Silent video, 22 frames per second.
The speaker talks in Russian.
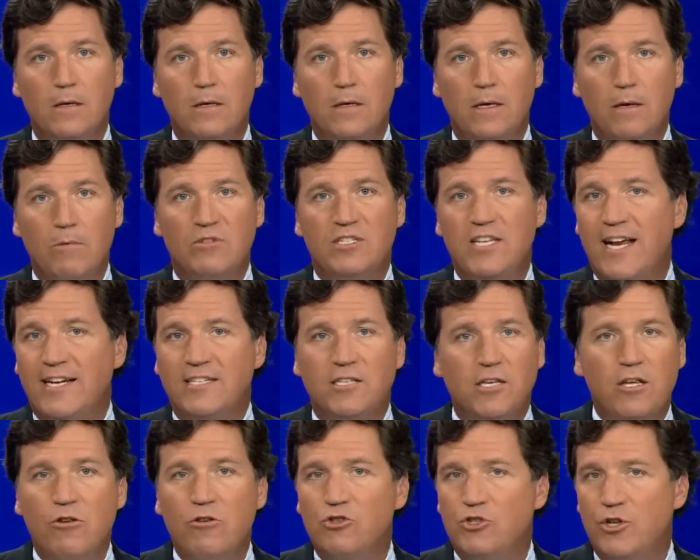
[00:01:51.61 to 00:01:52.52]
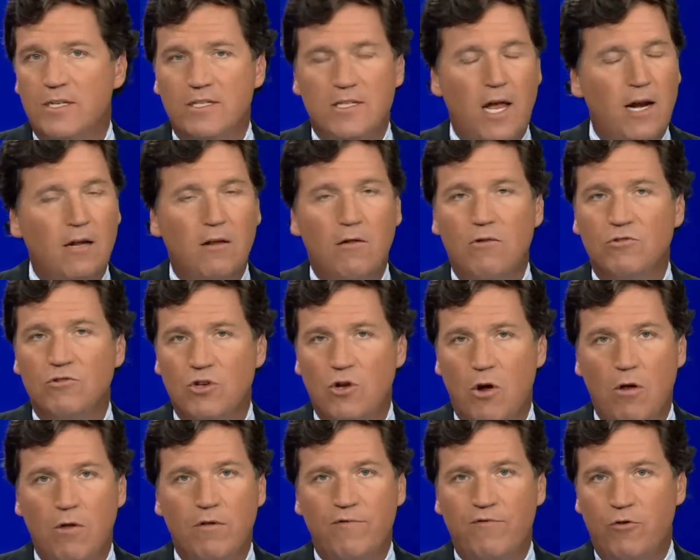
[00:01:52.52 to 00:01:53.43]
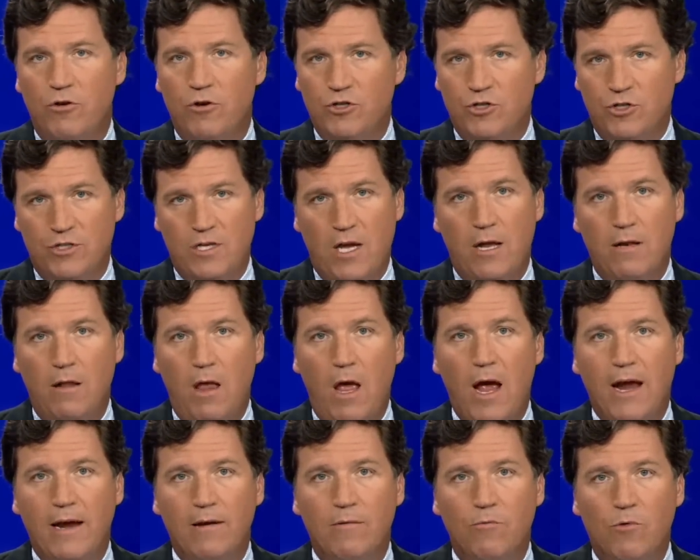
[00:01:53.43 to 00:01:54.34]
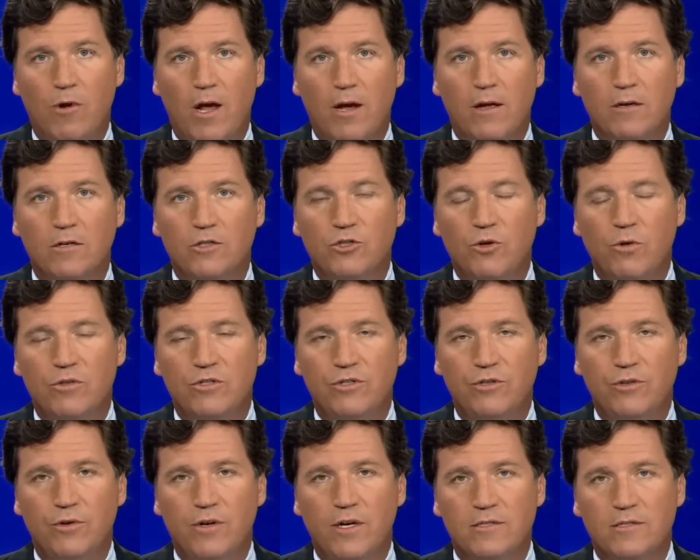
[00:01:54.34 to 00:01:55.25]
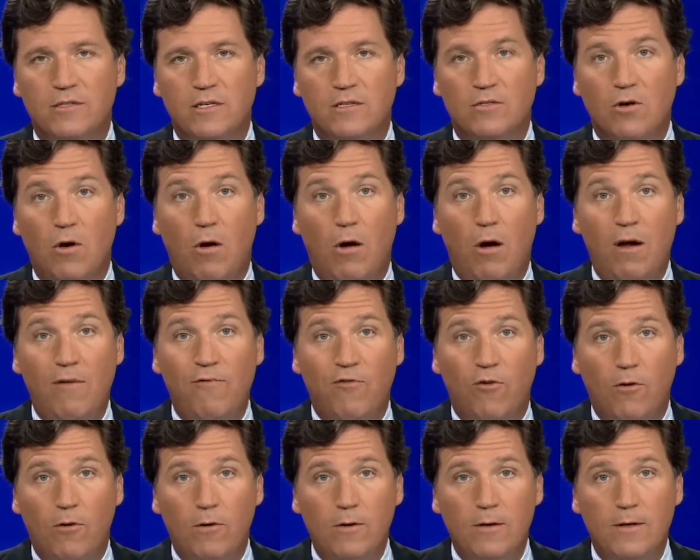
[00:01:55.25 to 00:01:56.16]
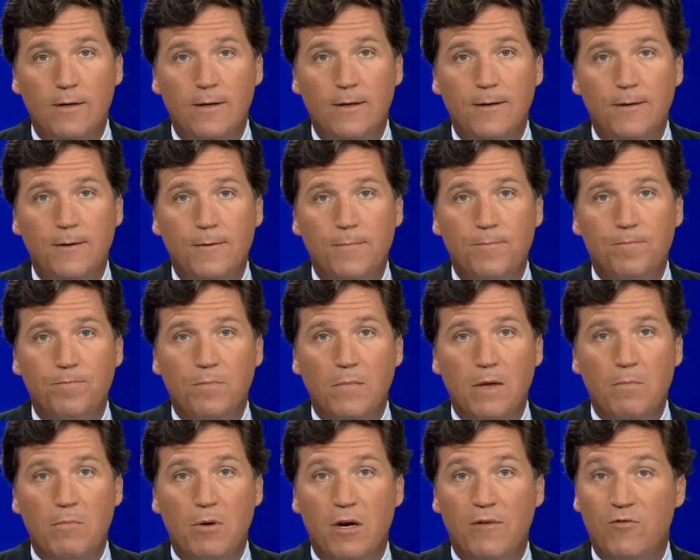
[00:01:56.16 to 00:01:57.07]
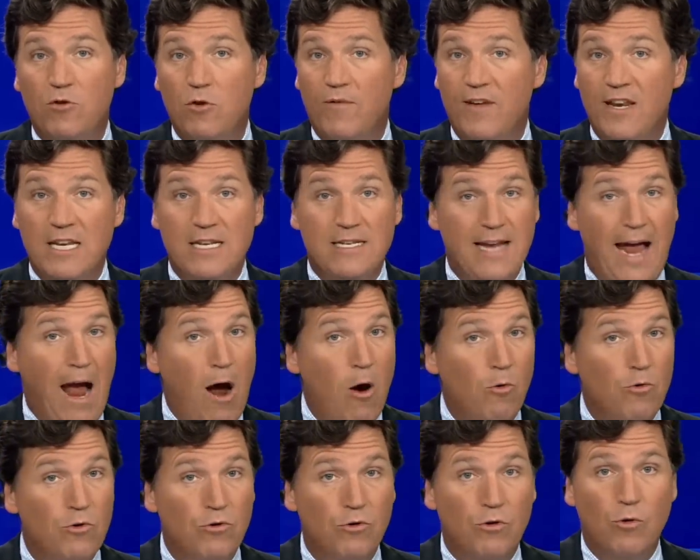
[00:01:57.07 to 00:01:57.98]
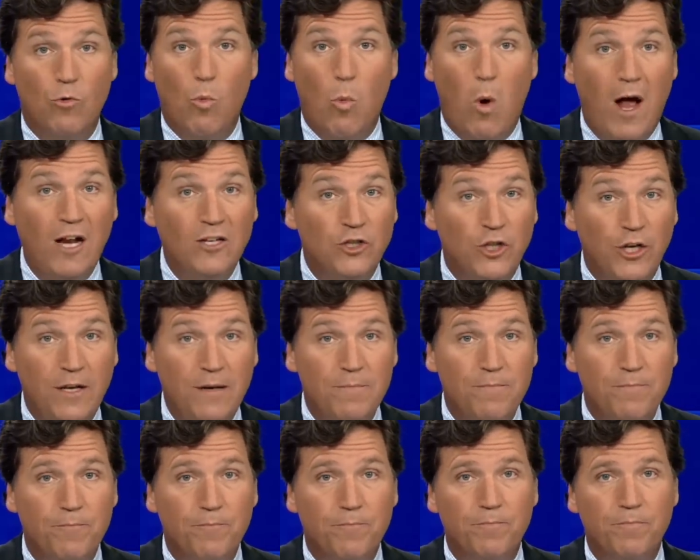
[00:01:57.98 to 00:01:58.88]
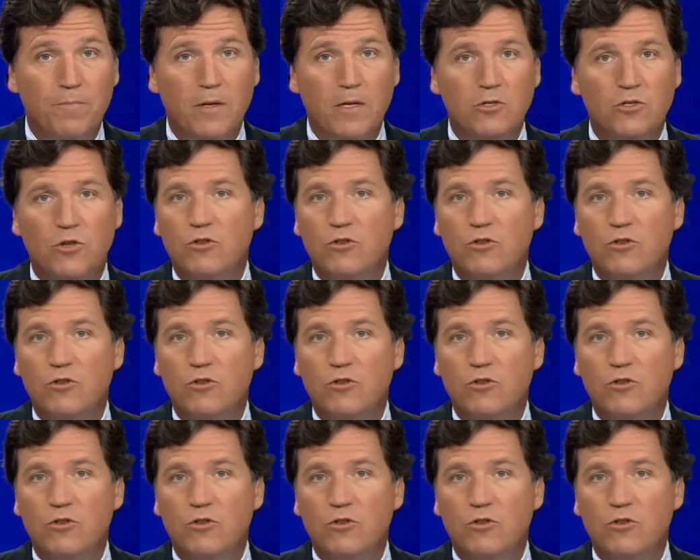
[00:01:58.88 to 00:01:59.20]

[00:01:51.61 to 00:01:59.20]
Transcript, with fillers: Это была казнь без необходимости. Видео есть в сети, мы не покажем его вам, потому что это ужасно. Но если сомневаетесь, можете посмотреть.